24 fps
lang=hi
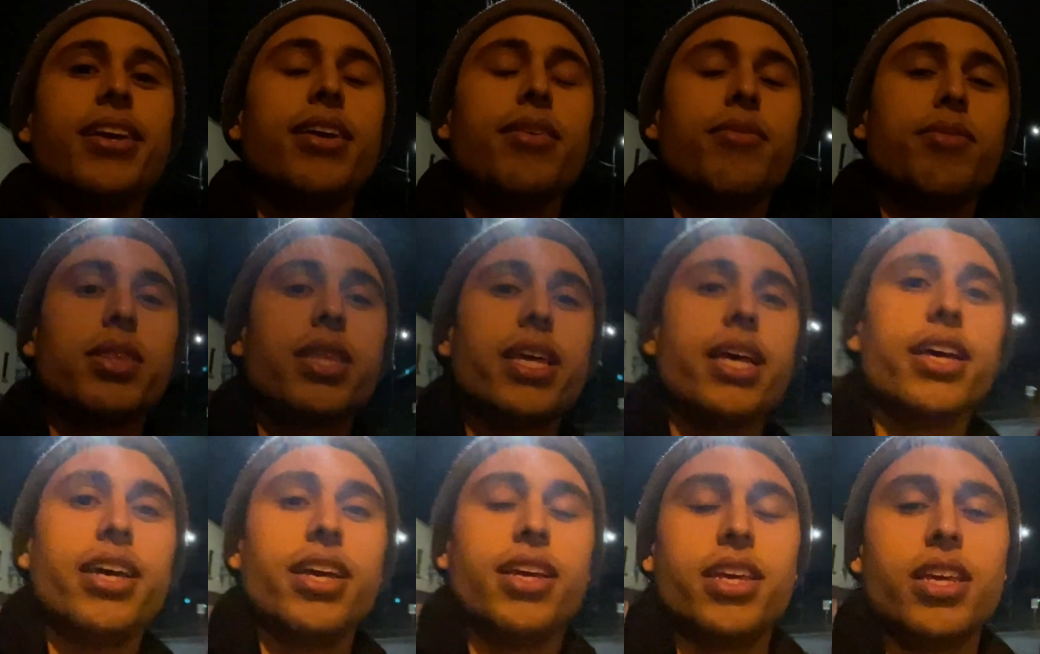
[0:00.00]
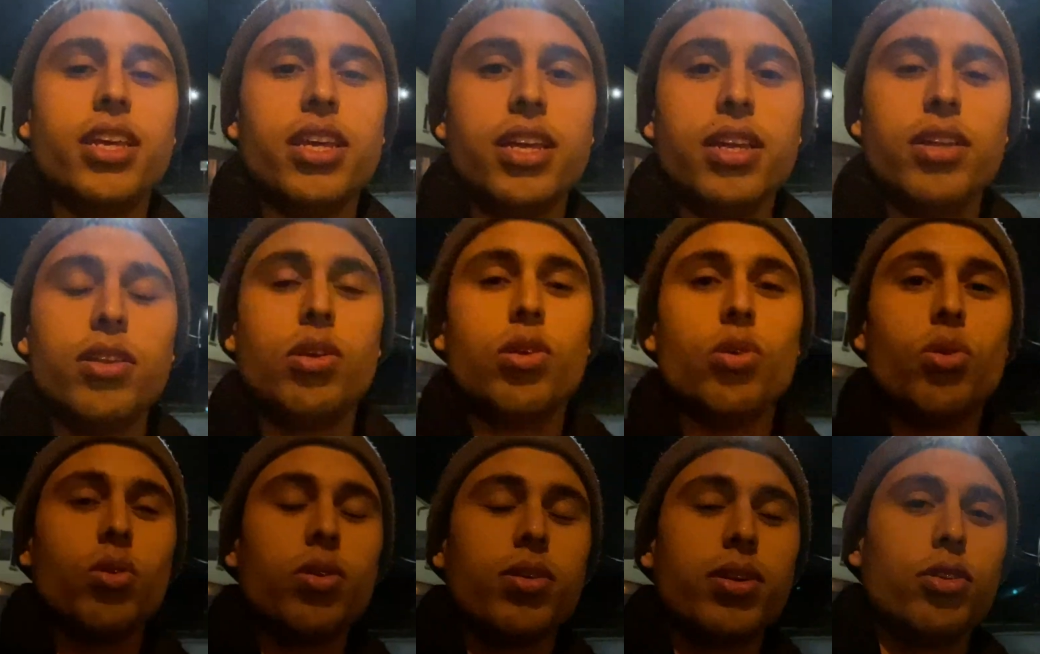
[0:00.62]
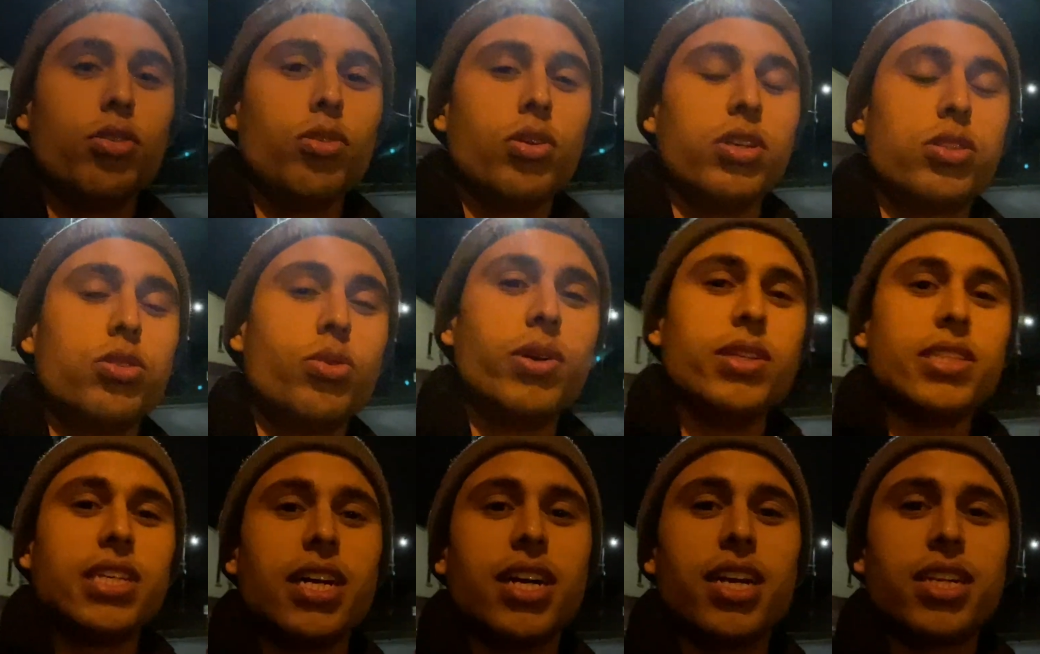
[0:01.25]
पता है कि लोग
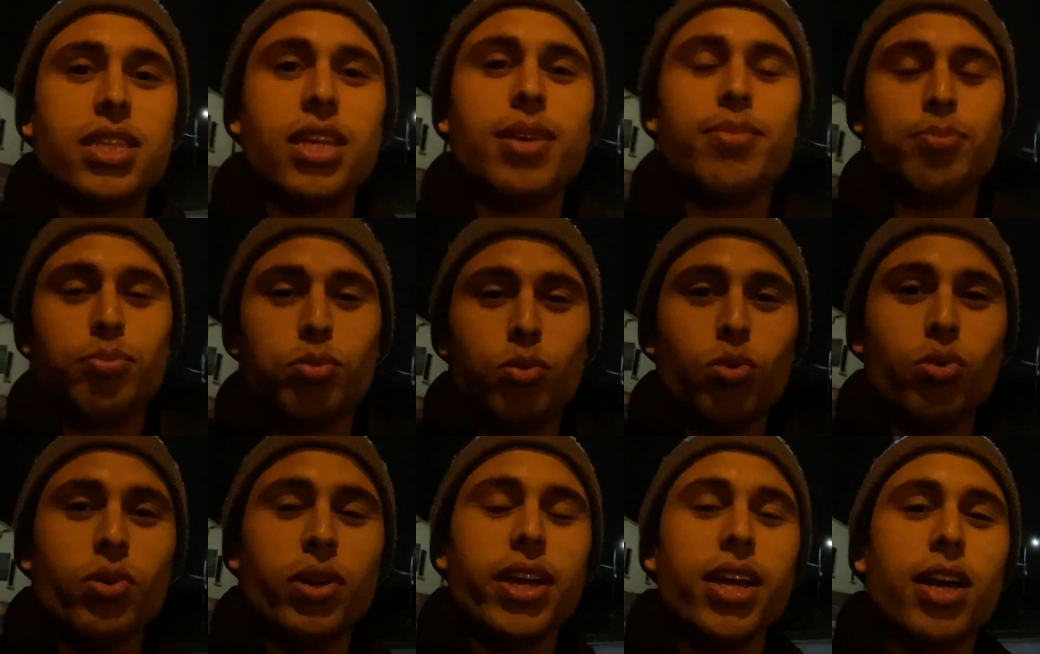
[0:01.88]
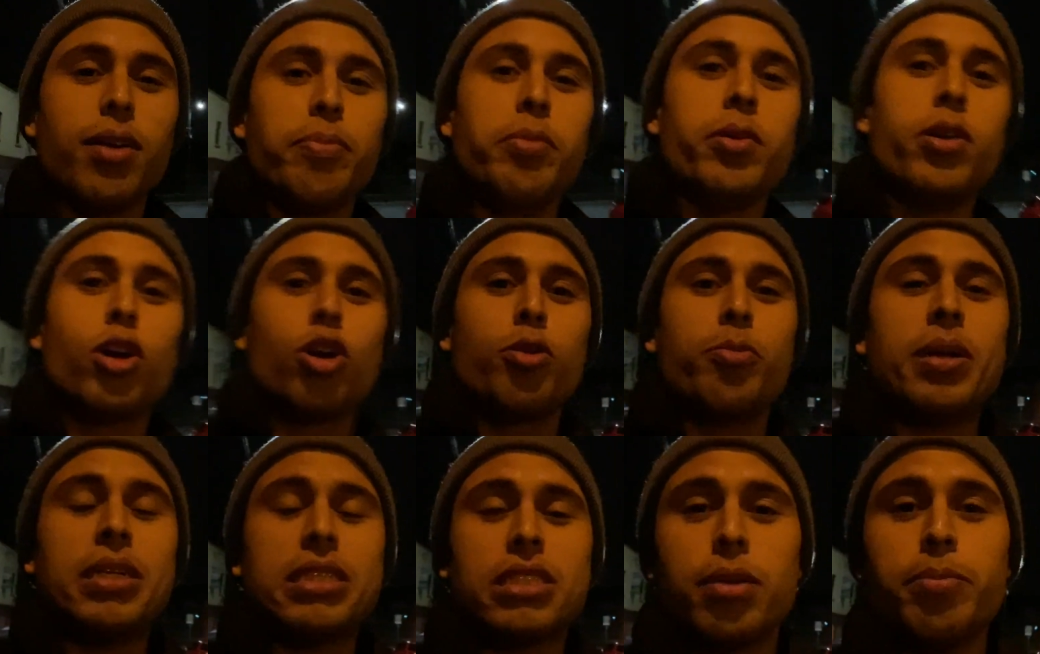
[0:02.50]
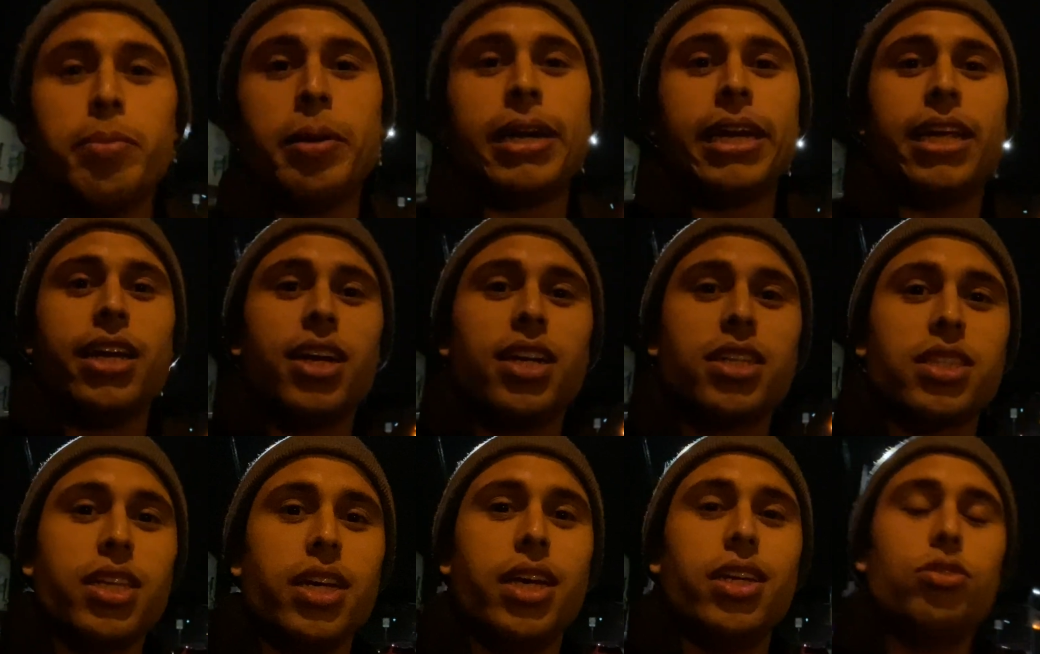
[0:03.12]
स्टूडेंट्स क्या करते हैं पूरे अपने डॉक्यूमेंट सबमिट नहीं
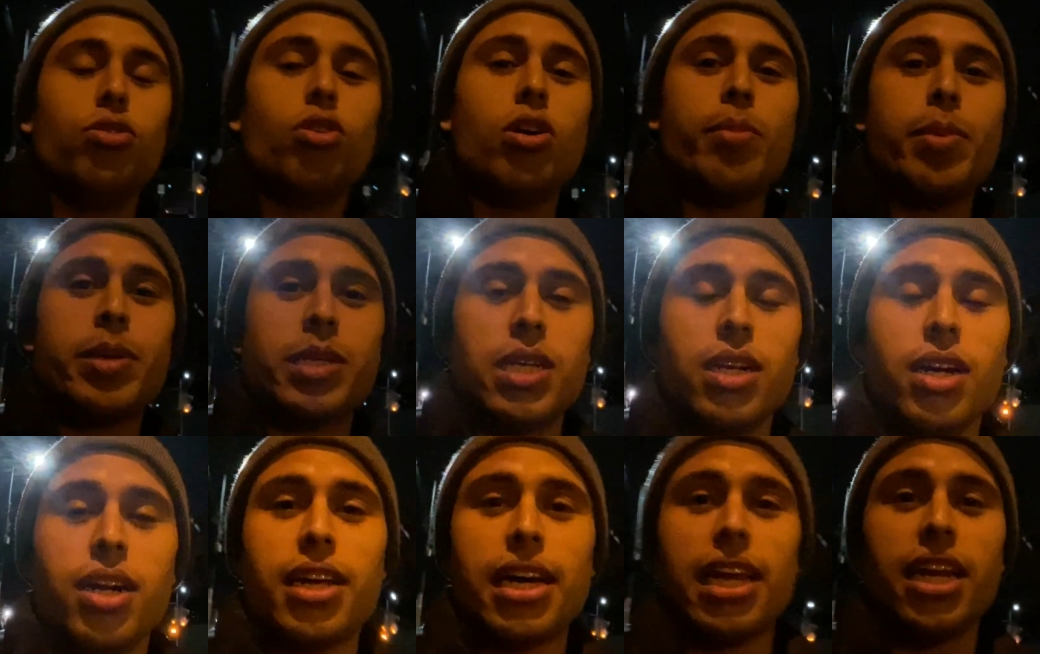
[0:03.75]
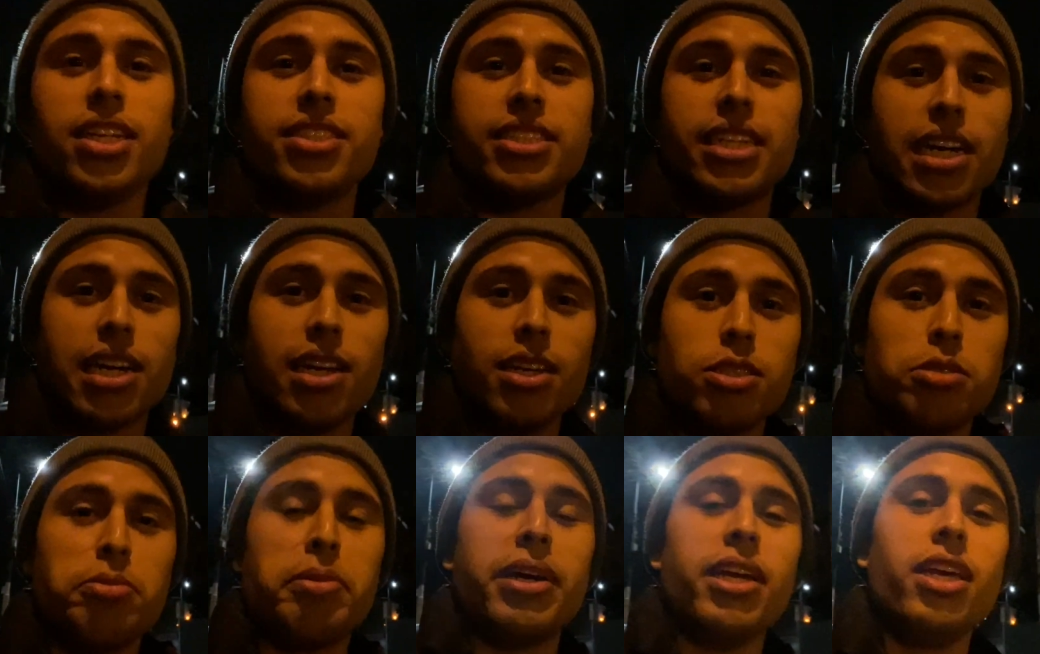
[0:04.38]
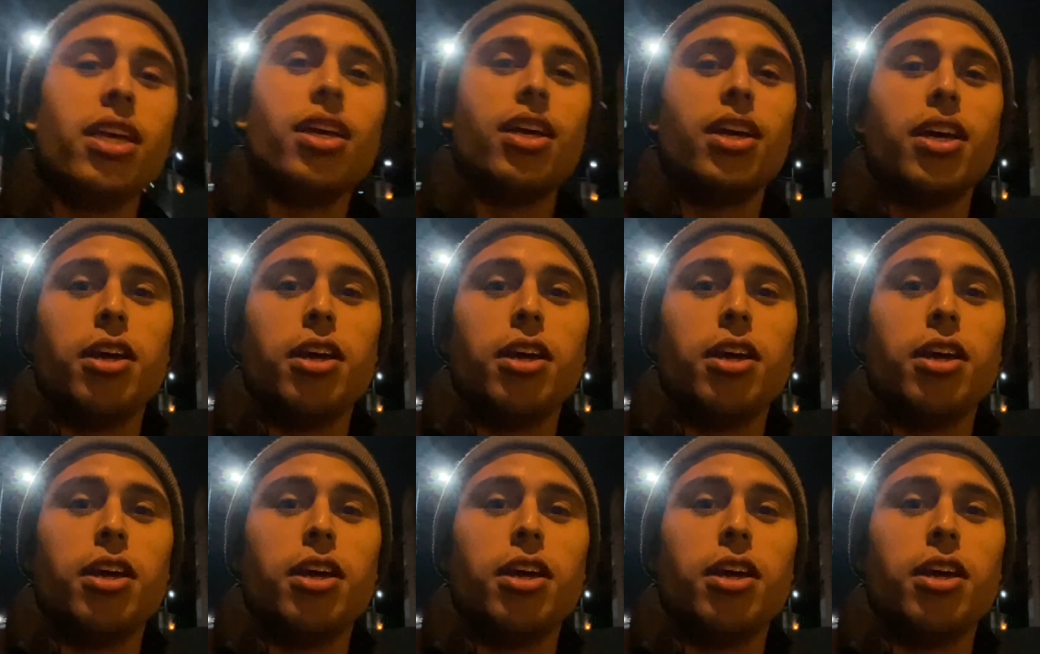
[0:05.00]
करते हैं जो एम ने डाली चेकलिस्ट भाई